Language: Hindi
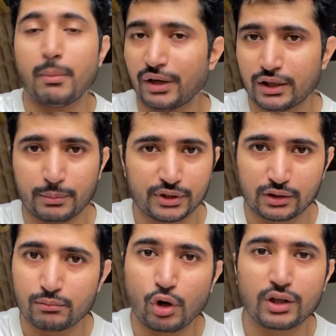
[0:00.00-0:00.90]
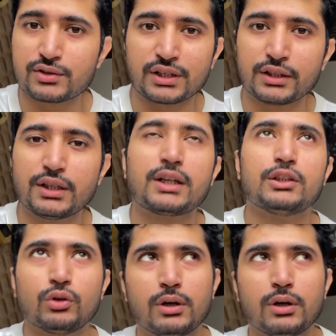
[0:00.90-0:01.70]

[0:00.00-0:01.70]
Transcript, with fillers: हमारे अभी तक मौला चट नहीं देखी तो